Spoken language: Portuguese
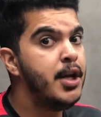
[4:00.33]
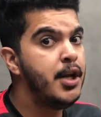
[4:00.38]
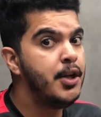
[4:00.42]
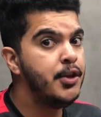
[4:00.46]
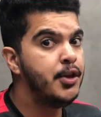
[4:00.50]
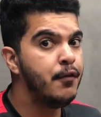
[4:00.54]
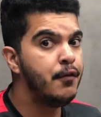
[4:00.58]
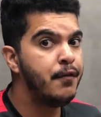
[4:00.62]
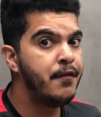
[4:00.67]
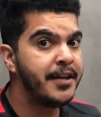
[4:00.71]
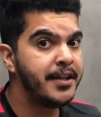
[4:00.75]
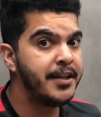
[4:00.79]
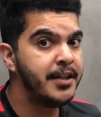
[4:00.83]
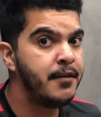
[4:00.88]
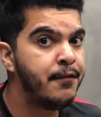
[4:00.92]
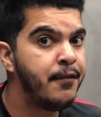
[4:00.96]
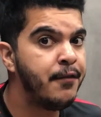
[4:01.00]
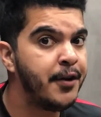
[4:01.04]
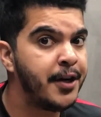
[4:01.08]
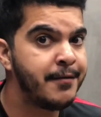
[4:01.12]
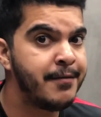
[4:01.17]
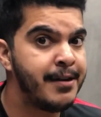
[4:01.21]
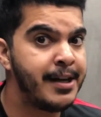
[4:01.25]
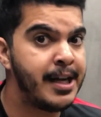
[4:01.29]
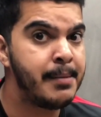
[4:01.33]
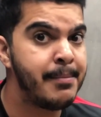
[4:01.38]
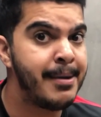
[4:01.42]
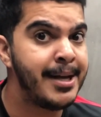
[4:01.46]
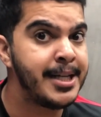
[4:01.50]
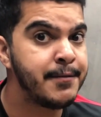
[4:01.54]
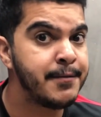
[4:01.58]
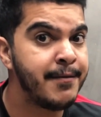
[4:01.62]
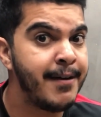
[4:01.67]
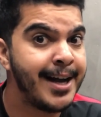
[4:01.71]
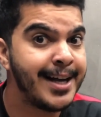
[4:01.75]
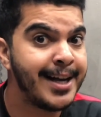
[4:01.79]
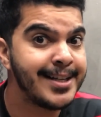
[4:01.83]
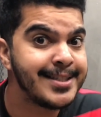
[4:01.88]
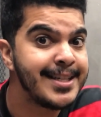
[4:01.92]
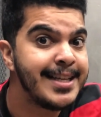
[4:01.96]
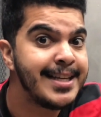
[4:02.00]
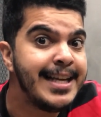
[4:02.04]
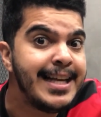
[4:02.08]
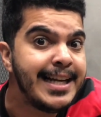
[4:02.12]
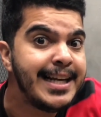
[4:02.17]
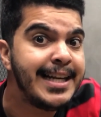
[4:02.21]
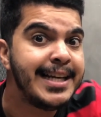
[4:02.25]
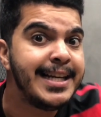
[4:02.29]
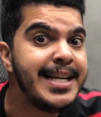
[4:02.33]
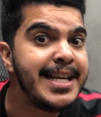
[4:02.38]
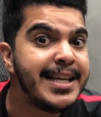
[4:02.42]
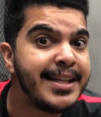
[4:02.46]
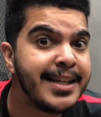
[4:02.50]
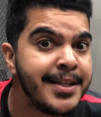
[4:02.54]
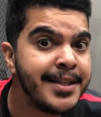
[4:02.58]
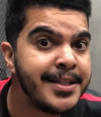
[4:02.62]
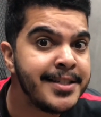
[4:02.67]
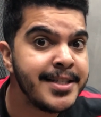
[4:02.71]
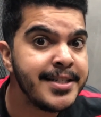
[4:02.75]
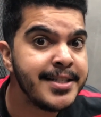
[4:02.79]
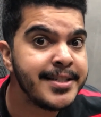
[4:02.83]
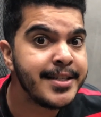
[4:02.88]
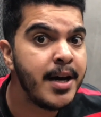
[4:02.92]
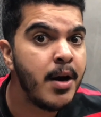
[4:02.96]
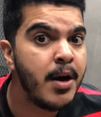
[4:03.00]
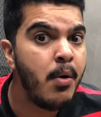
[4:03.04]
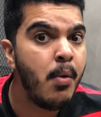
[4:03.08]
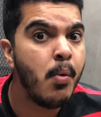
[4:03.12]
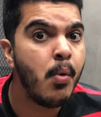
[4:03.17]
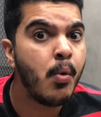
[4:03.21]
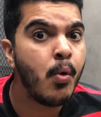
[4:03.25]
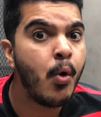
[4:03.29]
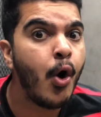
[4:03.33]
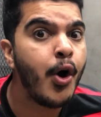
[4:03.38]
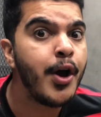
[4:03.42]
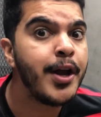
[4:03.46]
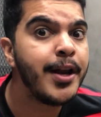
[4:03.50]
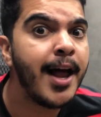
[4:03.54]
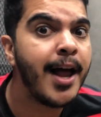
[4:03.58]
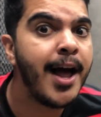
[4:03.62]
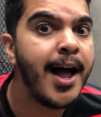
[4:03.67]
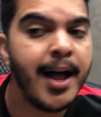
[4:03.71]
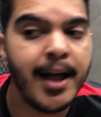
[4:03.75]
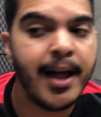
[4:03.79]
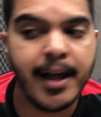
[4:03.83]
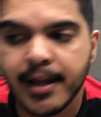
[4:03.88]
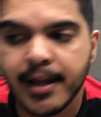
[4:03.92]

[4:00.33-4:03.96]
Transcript: Não fica de fora que vai acabar as vagas. Link na descrição. Corre lá.